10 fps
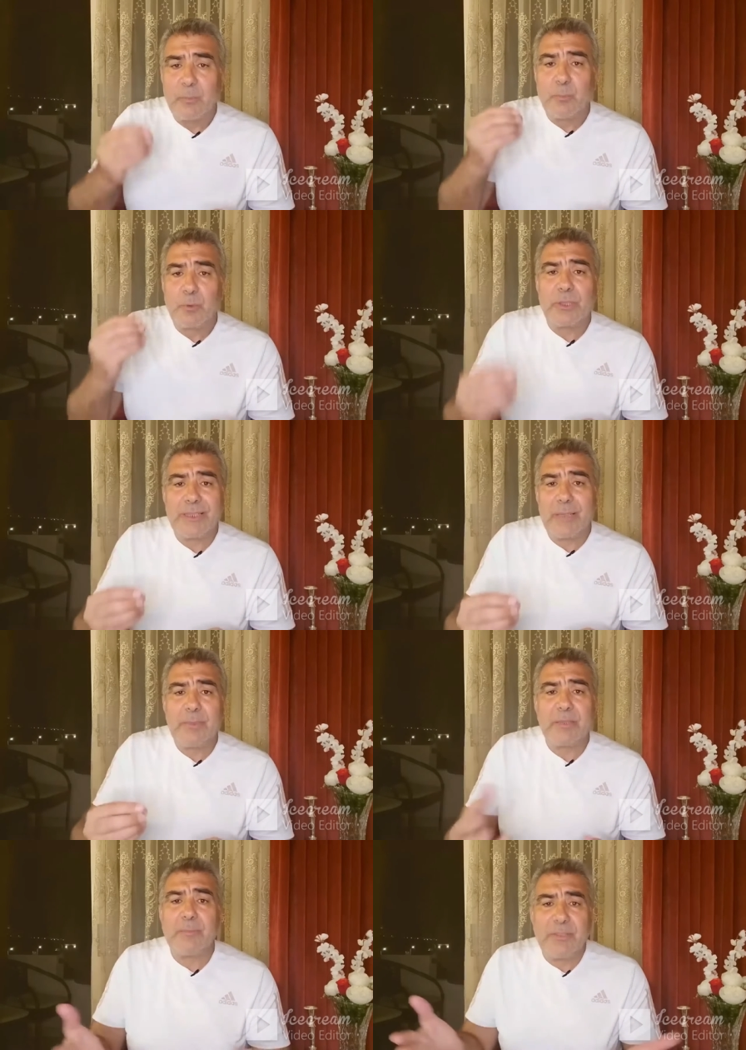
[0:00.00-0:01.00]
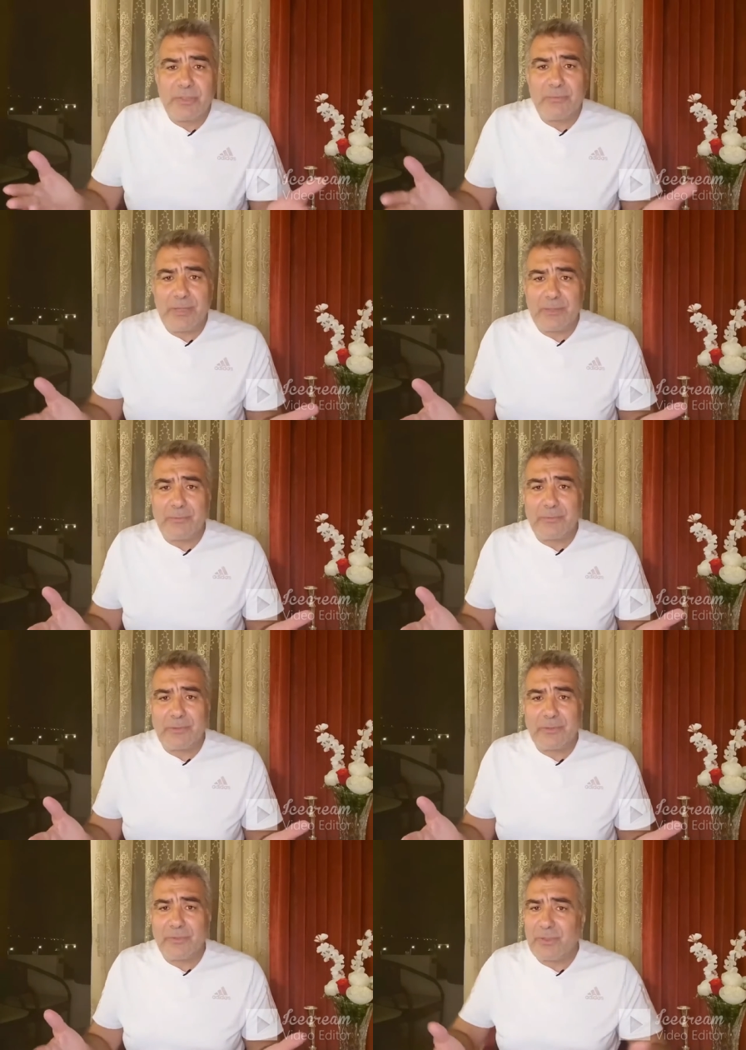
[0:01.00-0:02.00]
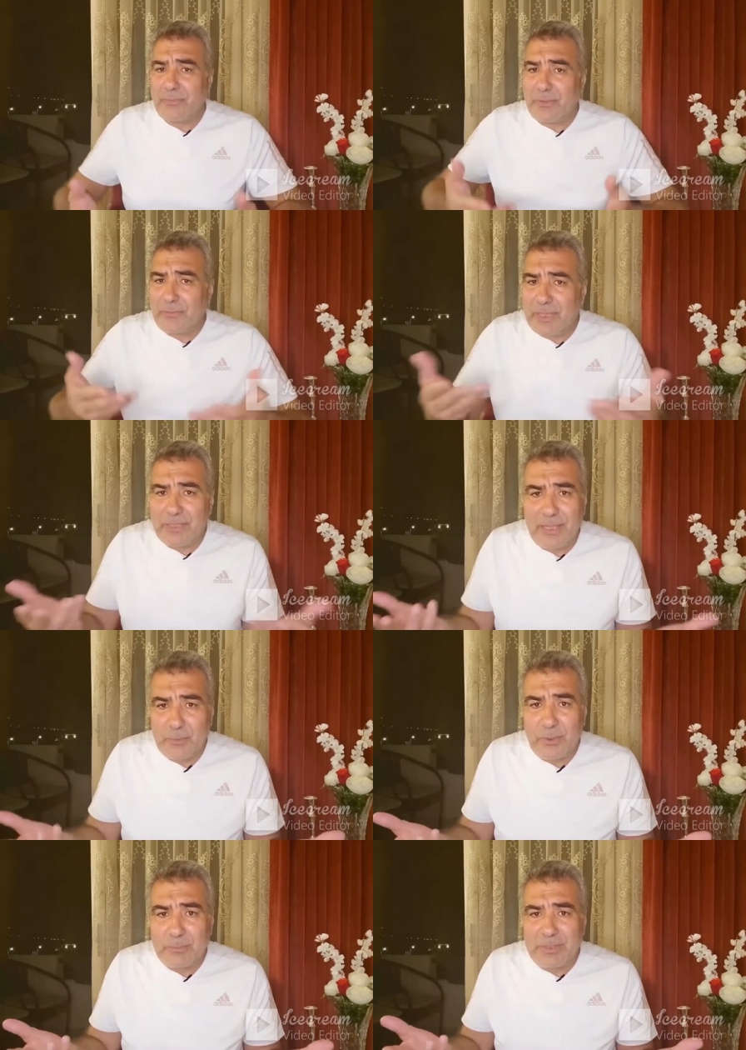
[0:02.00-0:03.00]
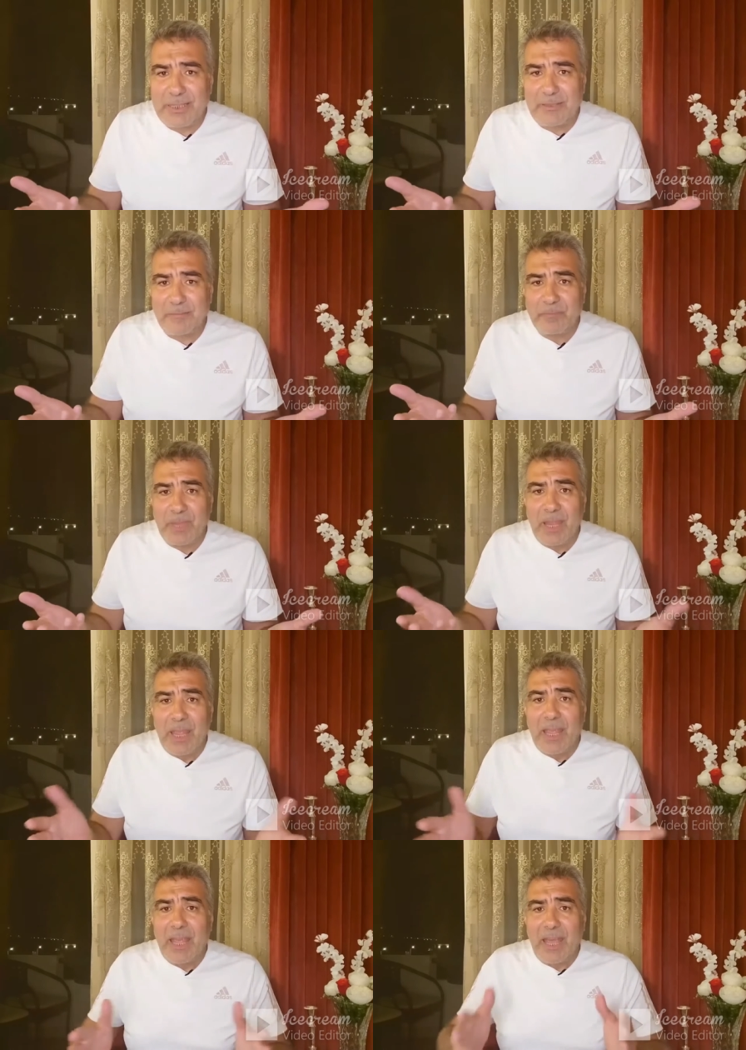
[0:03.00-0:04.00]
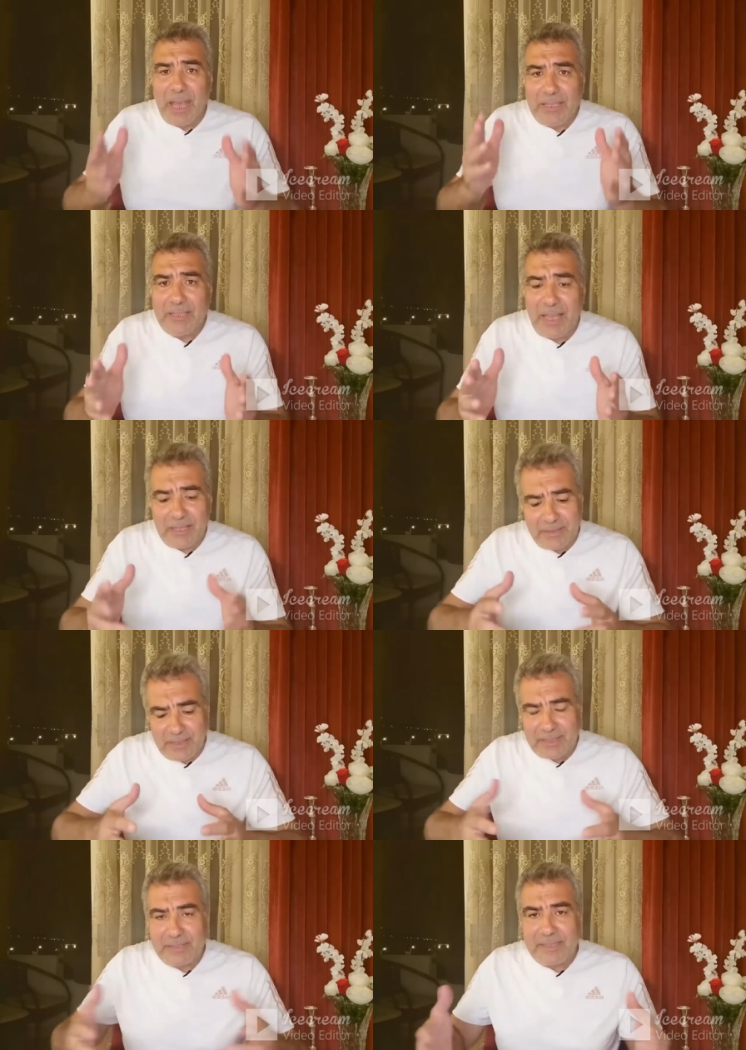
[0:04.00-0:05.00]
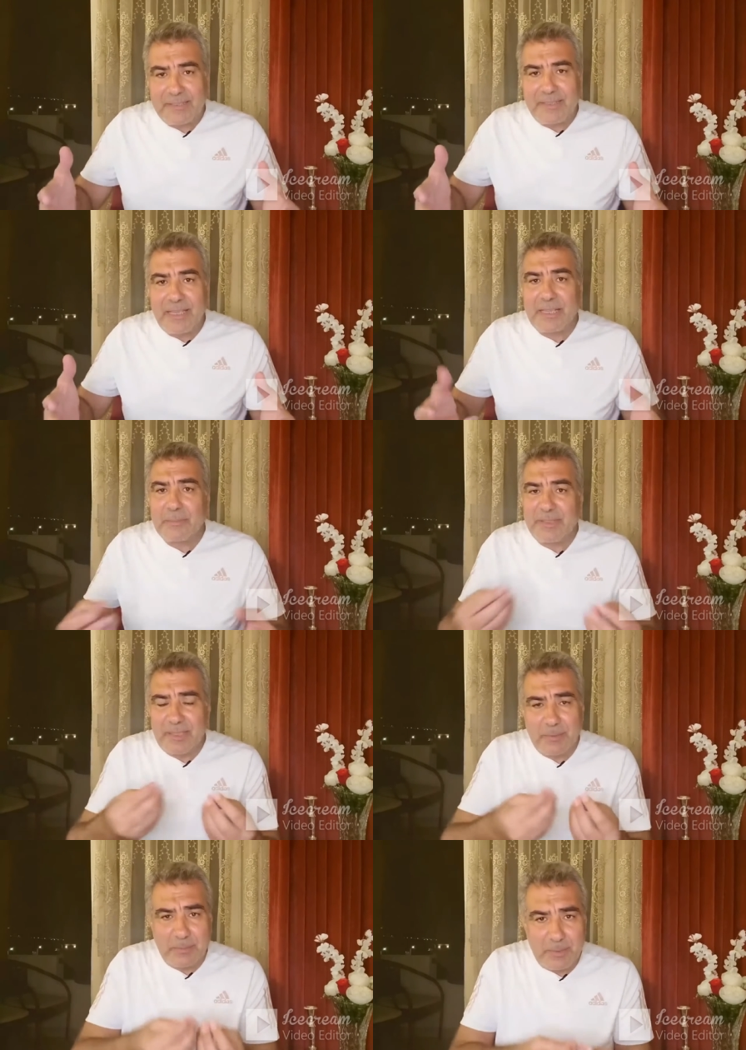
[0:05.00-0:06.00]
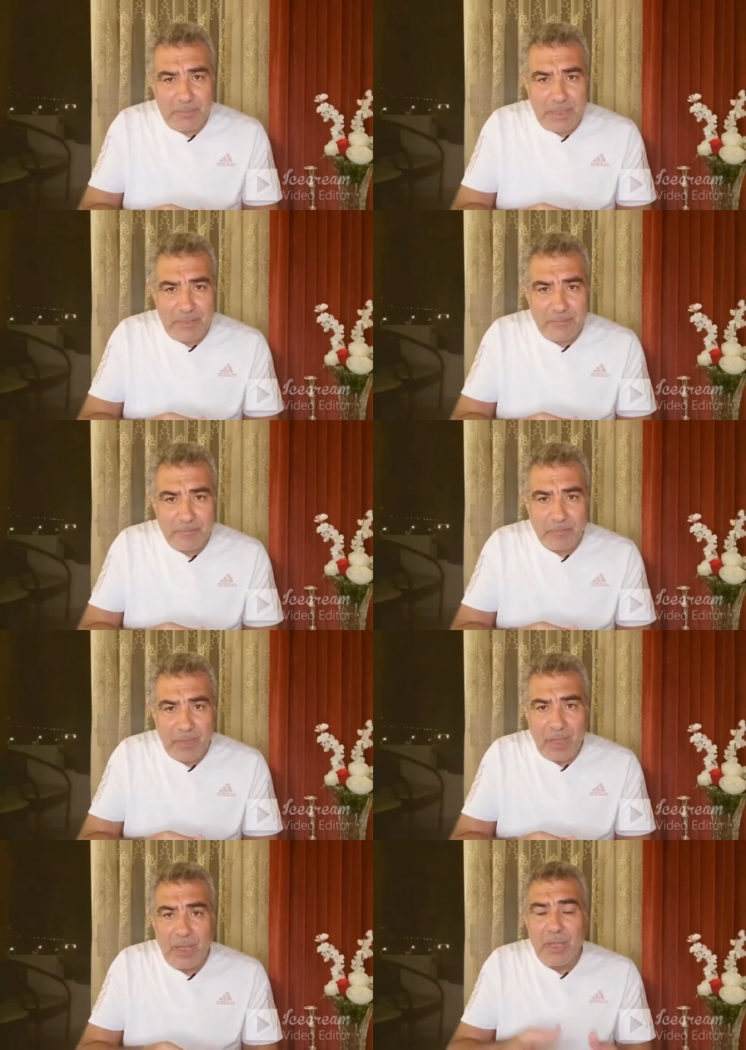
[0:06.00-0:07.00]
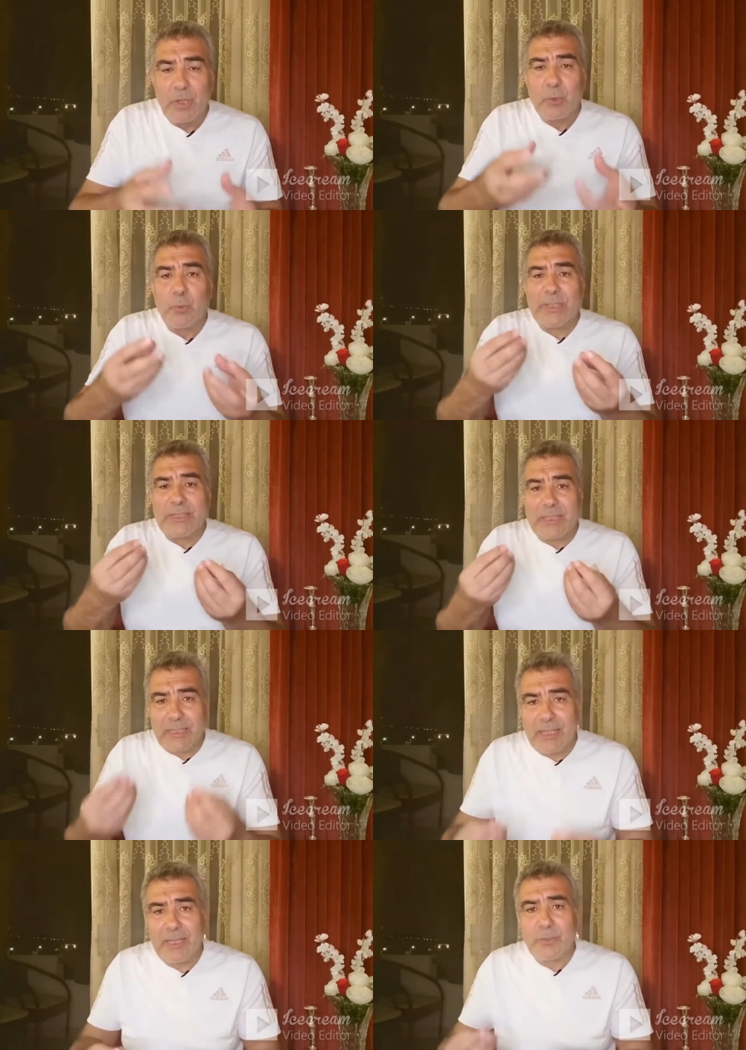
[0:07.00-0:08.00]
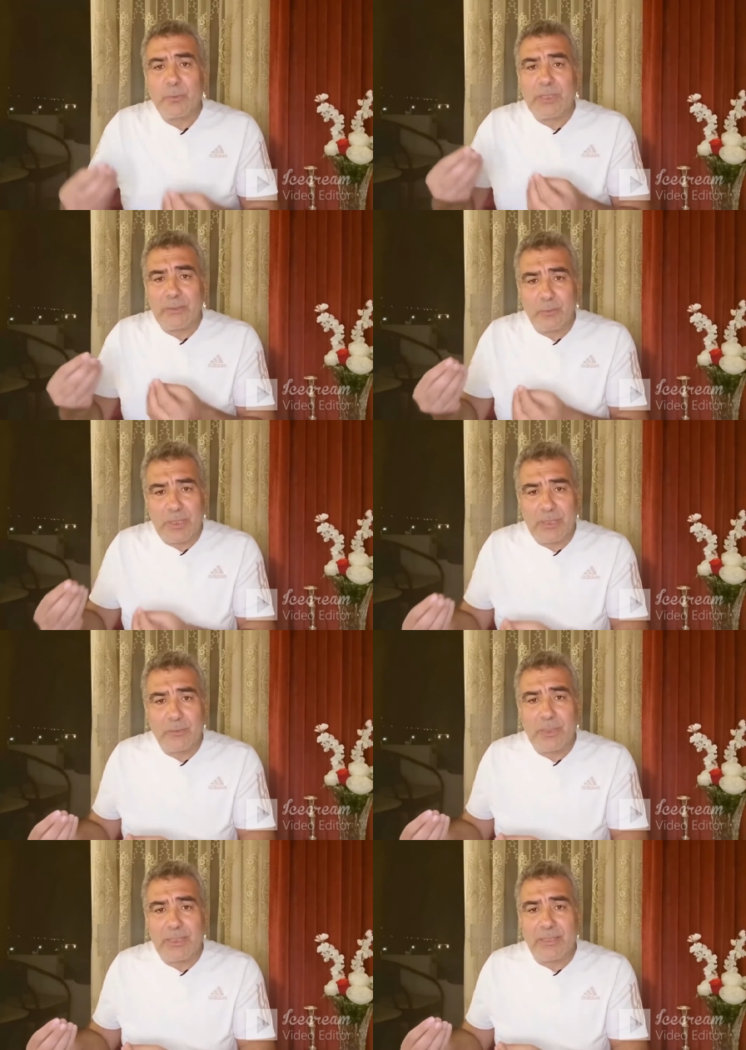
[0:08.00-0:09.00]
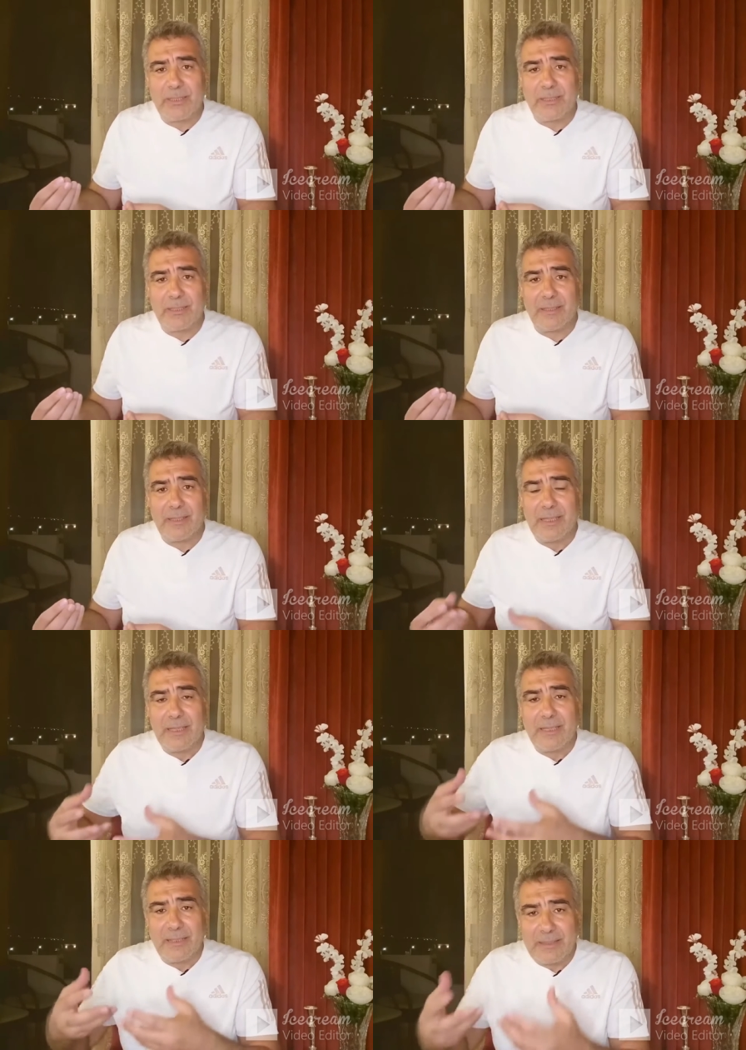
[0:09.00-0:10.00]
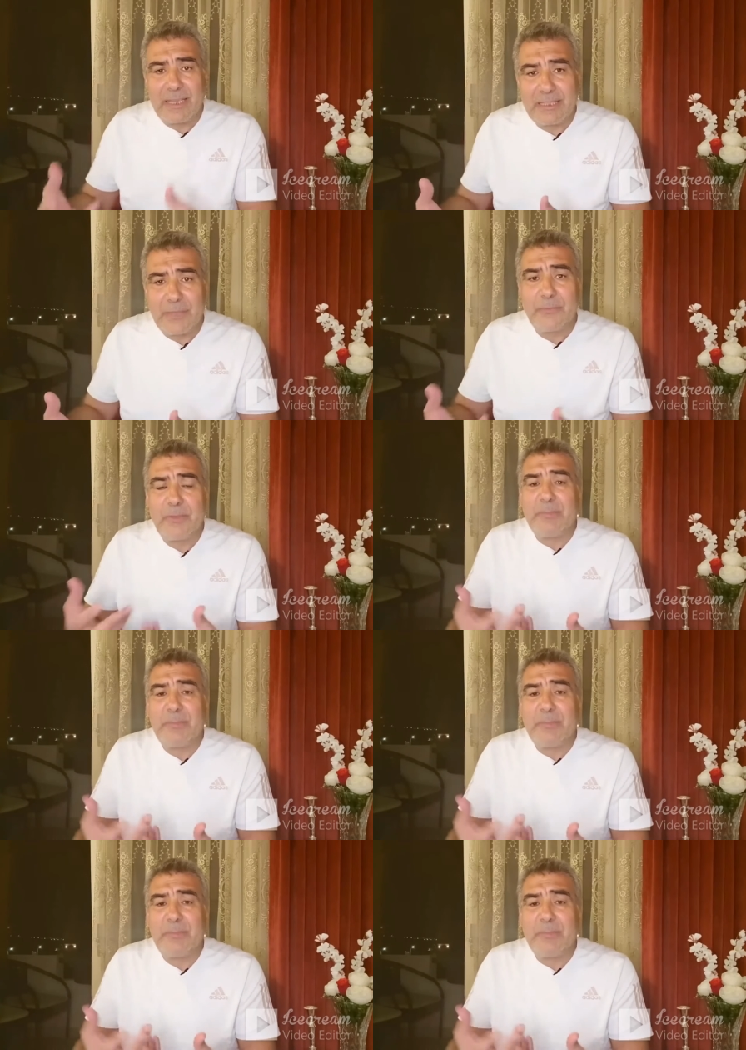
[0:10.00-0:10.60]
مرتبط بالجفاف جفاف الأنهار والمياه أي حضارة تزدهر بسبب الماء وتنهار وتختفي و...